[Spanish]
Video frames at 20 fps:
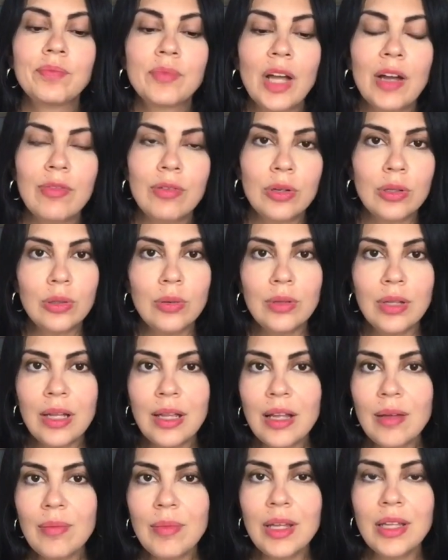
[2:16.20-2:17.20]

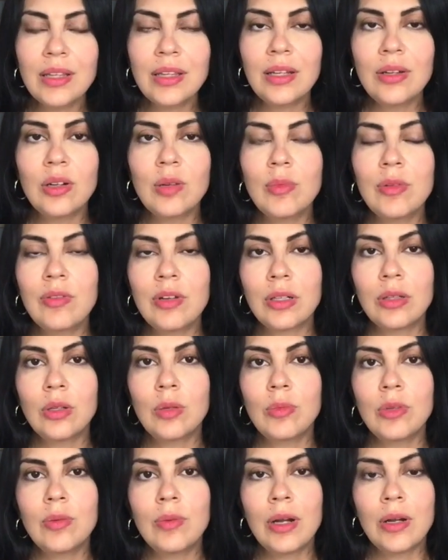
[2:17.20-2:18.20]
Afortunadamente no me
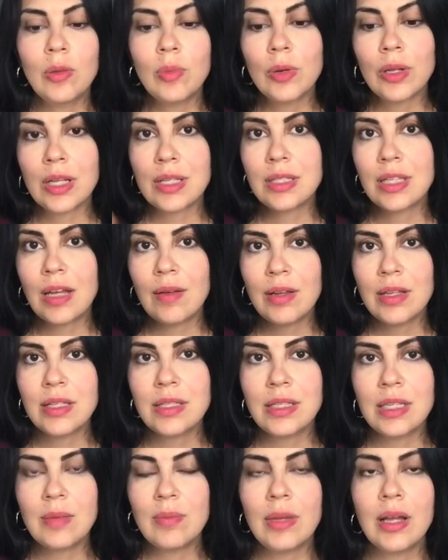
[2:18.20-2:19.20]
afectó mi ovario porque estaba
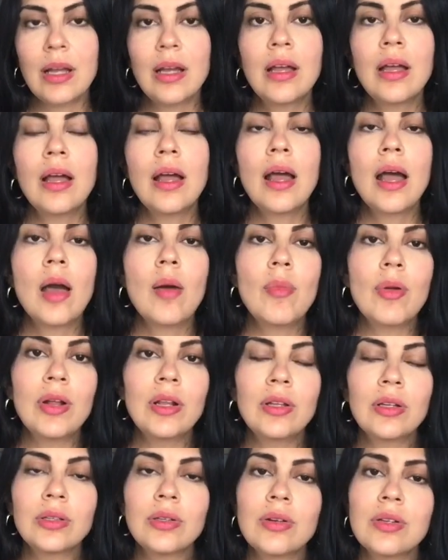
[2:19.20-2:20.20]
encima, pero
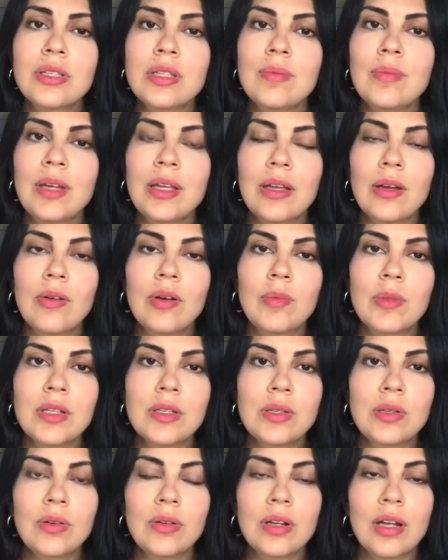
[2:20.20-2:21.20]
el doctor sí me llegó a
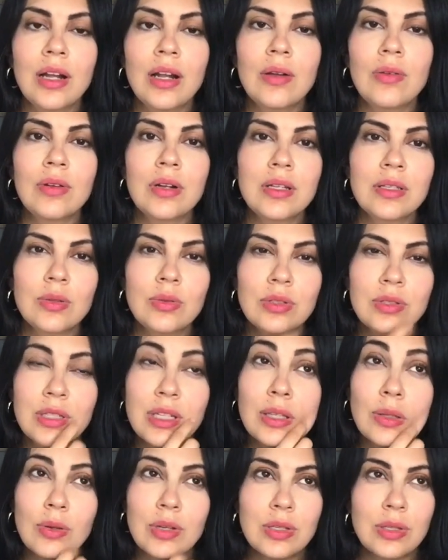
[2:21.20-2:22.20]
mencionar algunas
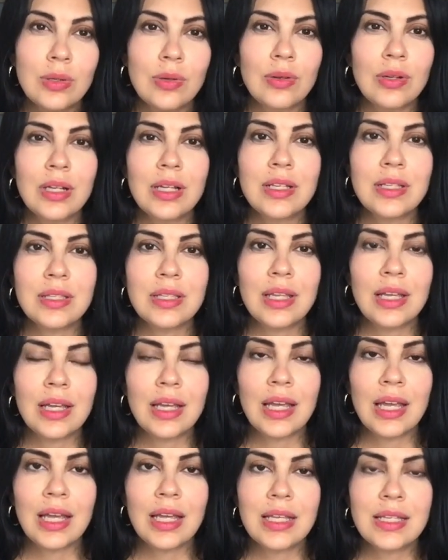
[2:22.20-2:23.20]
situaciones de
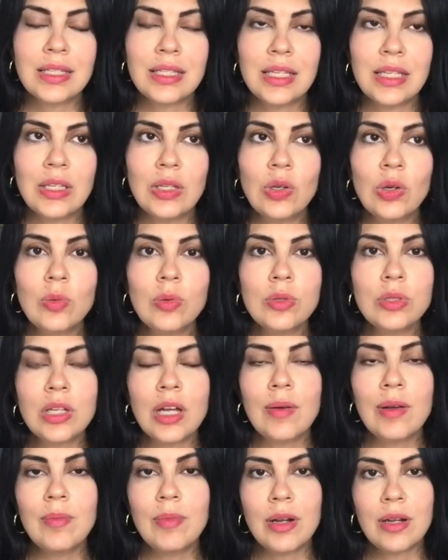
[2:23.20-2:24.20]
que si yo
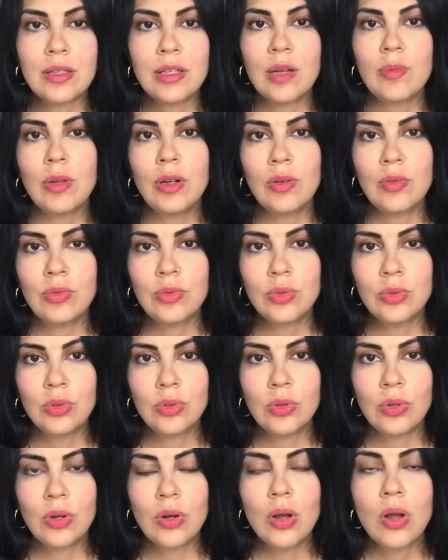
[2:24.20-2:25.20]
buscaba embarazarme en un
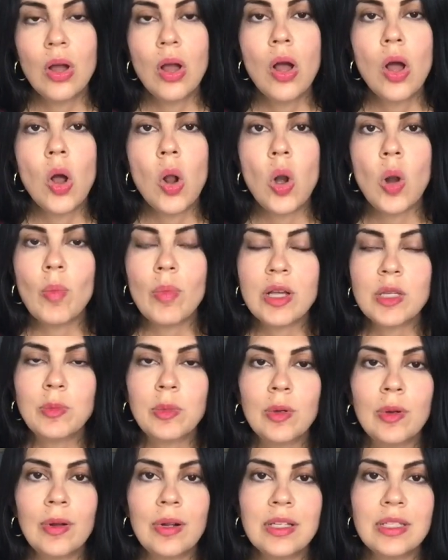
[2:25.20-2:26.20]
futuro, lo más
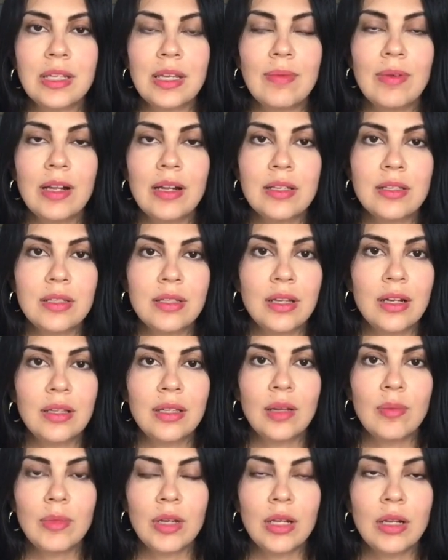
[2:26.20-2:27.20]
probable es que iba a necesitar
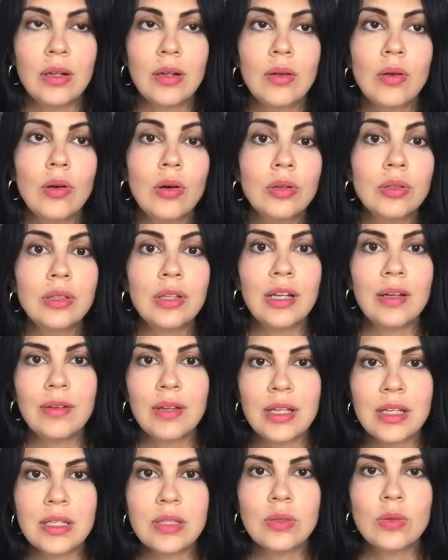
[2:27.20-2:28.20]
también otra
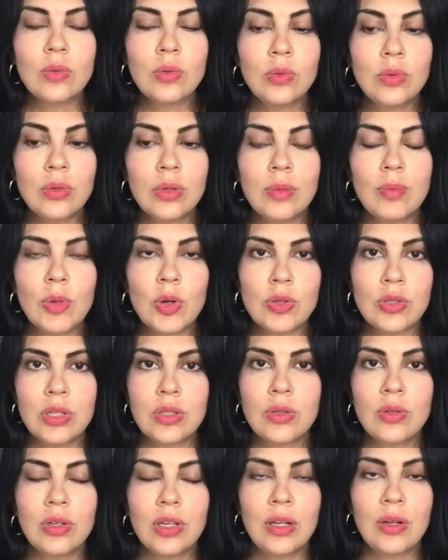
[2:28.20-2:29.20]
vez un
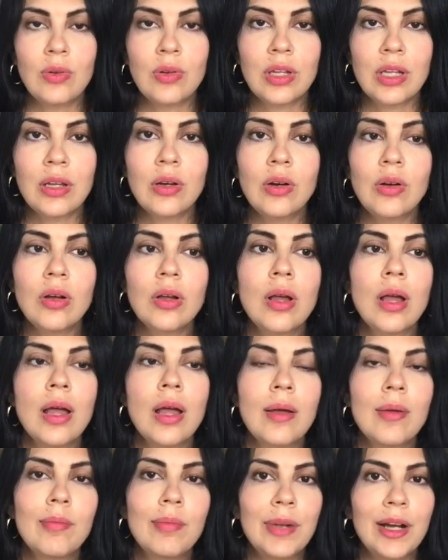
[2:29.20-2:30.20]
proceso quirúrgico
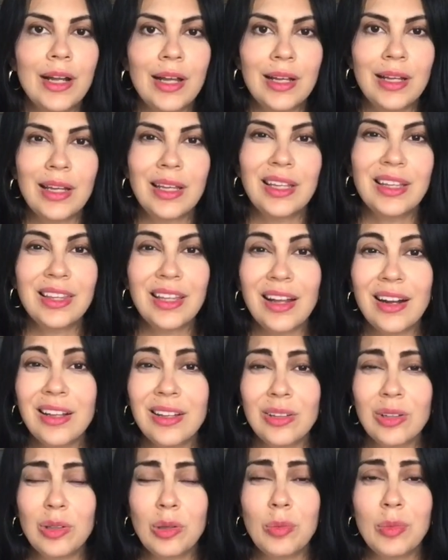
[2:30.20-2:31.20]
para que quitara
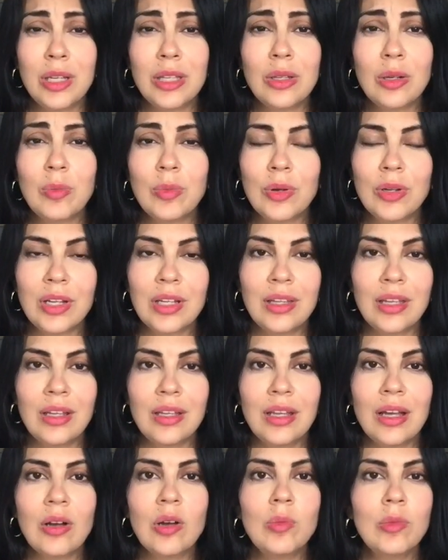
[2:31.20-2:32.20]
endometrio porque
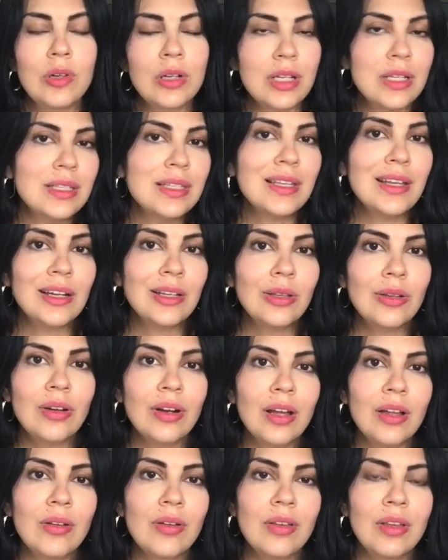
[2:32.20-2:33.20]
tenía como que cierto
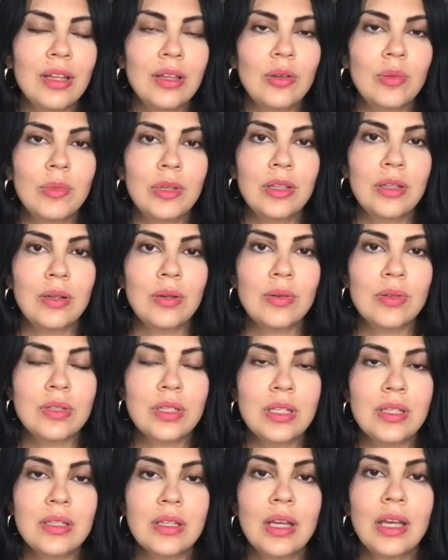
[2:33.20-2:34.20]
grado de
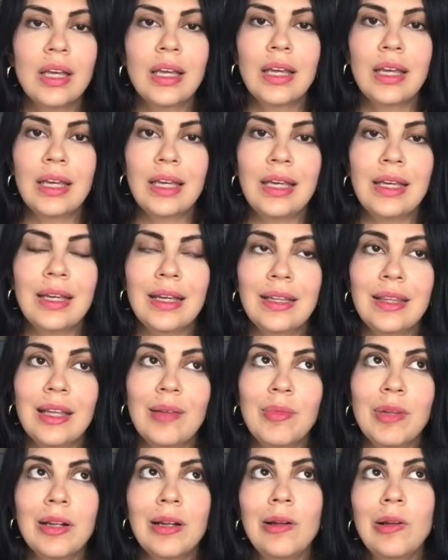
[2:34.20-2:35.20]
endometriosis y que
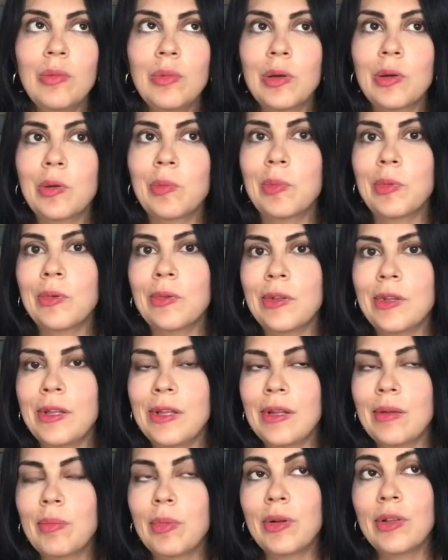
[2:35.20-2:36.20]
también a lo mejor
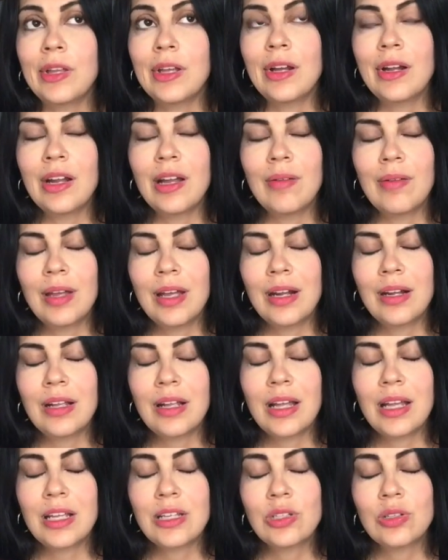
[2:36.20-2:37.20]
podían
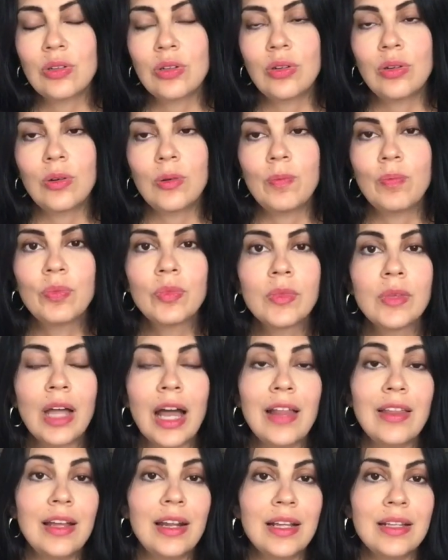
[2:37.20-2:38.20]
haber hecho
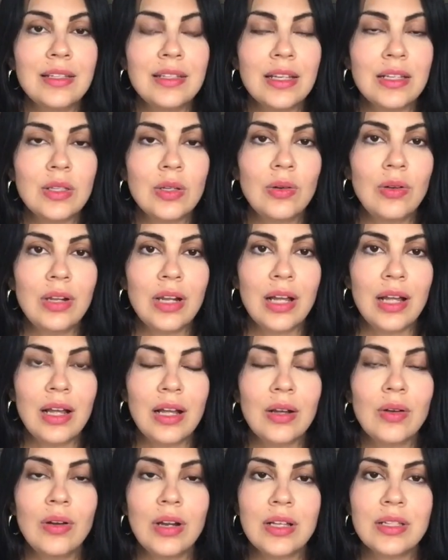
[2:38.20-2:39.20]
adherencias con
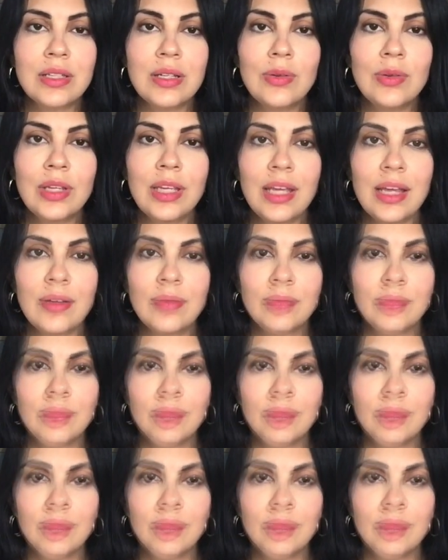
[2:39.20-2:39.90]
la, con la cirugía.